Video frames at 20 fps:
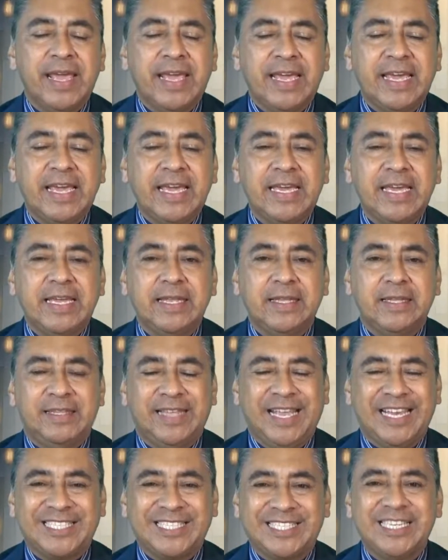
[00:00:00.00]
y
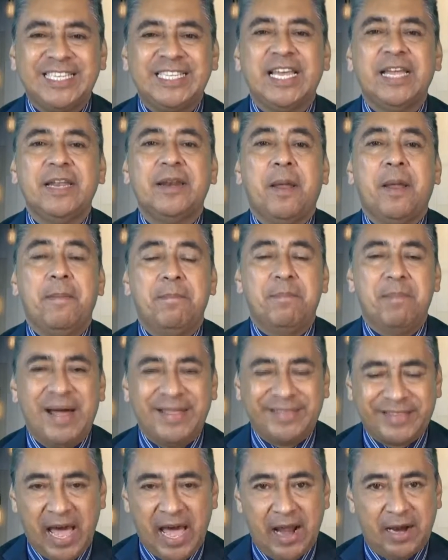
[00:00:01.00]
deciden
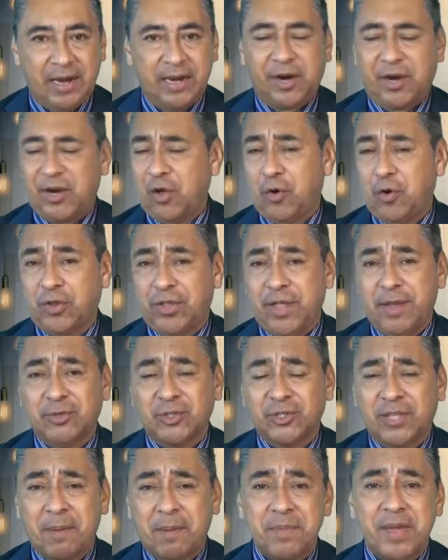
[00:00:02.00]
matarle.
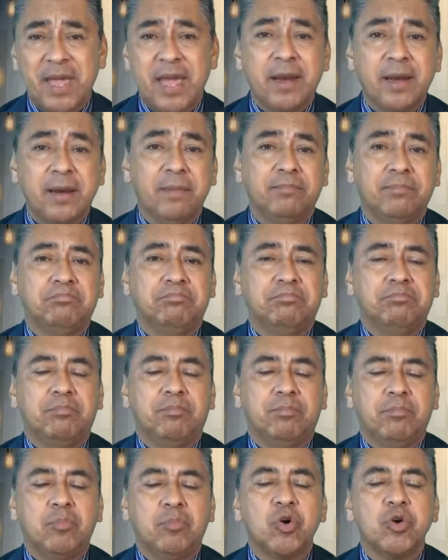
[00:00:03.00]
Recordemos también
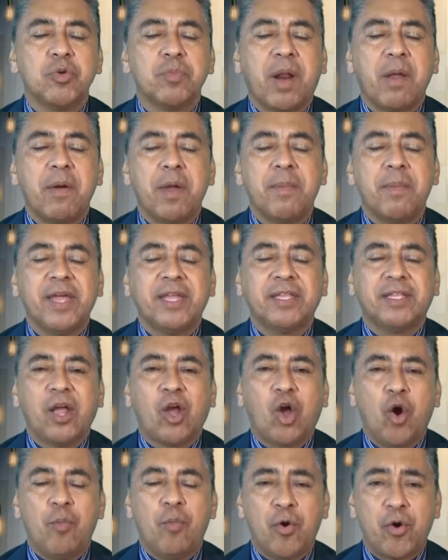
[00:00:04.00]
muy
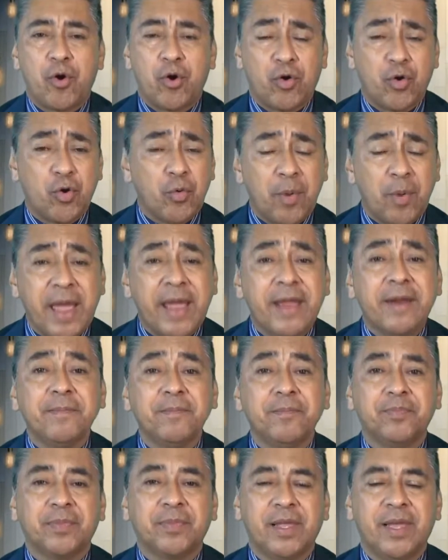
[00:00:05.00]
brevemente cómo
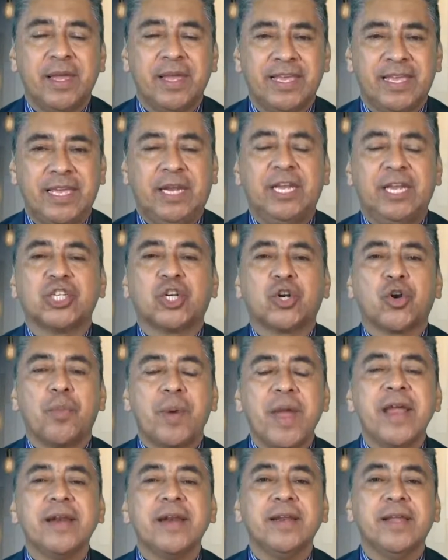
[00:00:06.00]
Rubén, ¿quién es
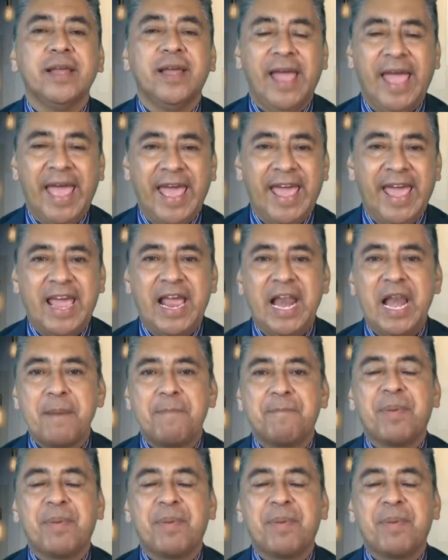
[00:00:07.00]
Rubén? El